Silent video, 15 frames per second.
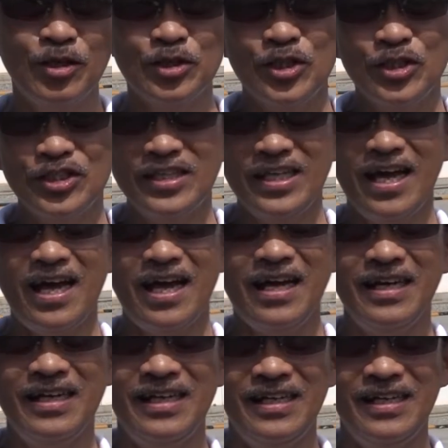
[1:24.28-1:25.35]

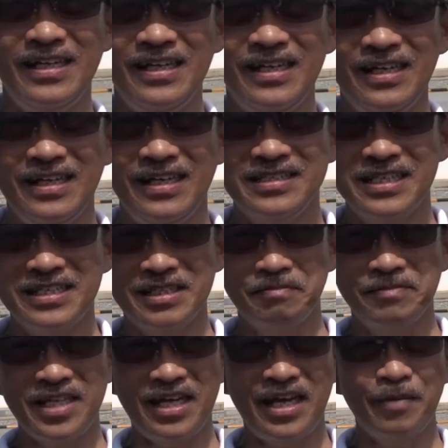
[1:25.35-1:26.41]
khususnya di sistem
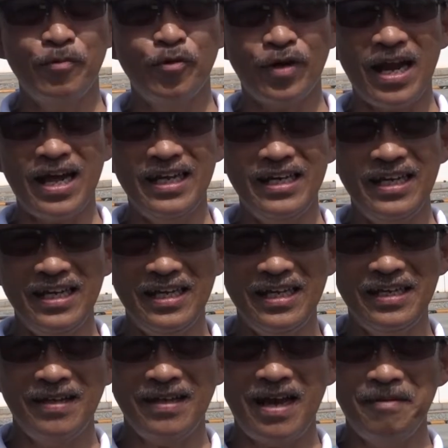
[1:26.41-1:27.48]
Jayapura
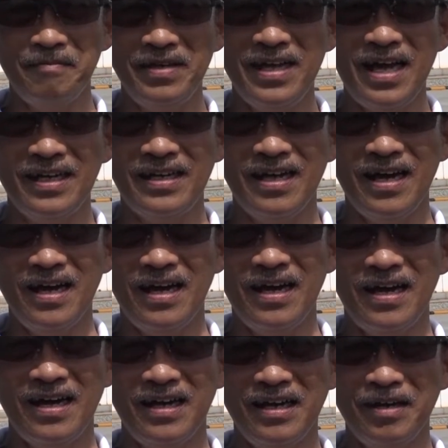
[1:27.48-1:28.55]
ini kami
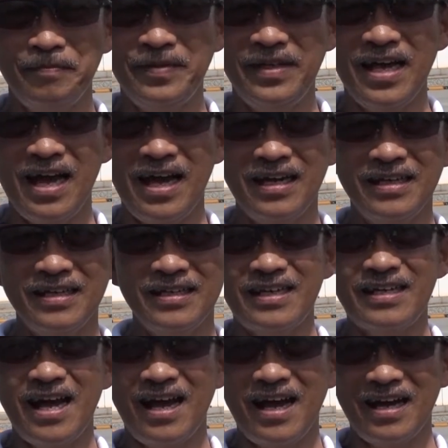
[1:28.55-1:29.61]
ada kelebihan
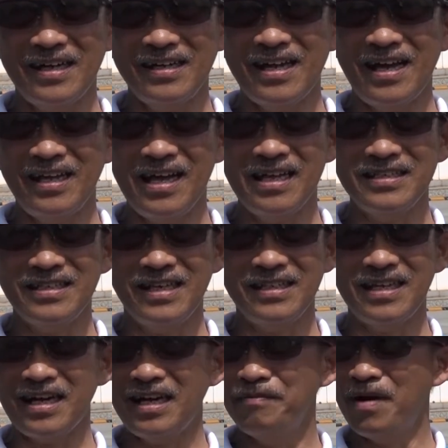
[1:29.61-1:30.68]
cadangan daya
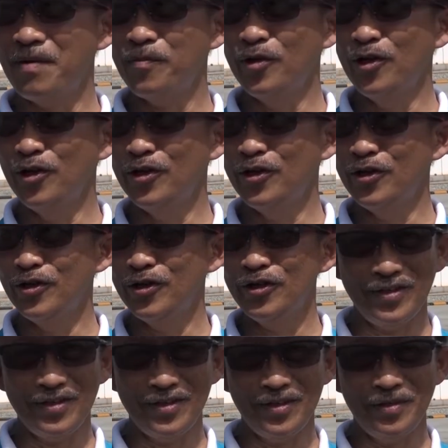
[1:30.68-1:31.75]
sekitar 50
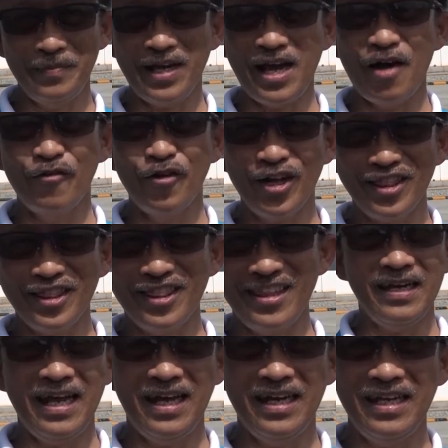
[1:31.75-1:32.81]
eh, megawatt.
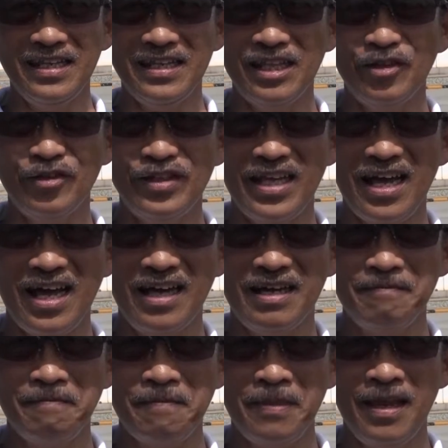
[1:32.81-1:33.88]
Nah ini
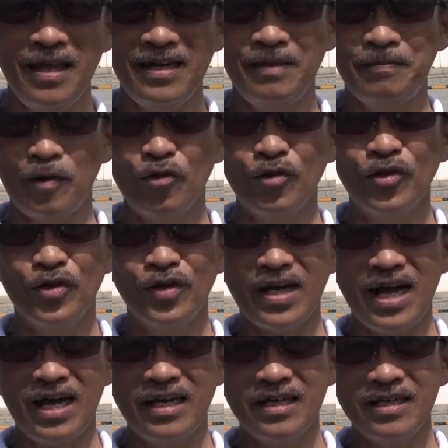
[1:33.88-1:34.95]
tentunya
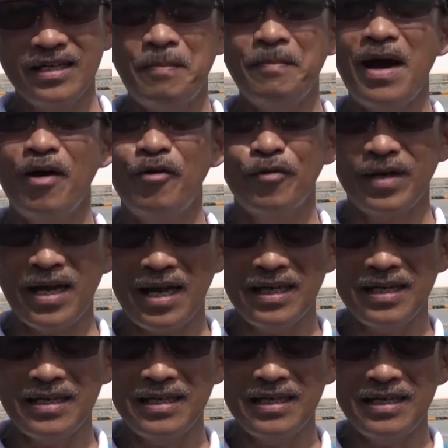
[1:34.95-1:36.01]
diperuntukkan
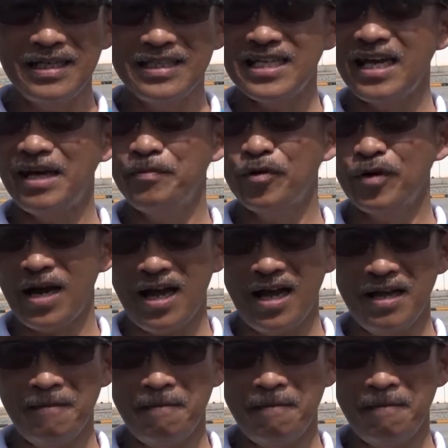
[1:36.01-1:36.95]
pembangunan di Jayapura.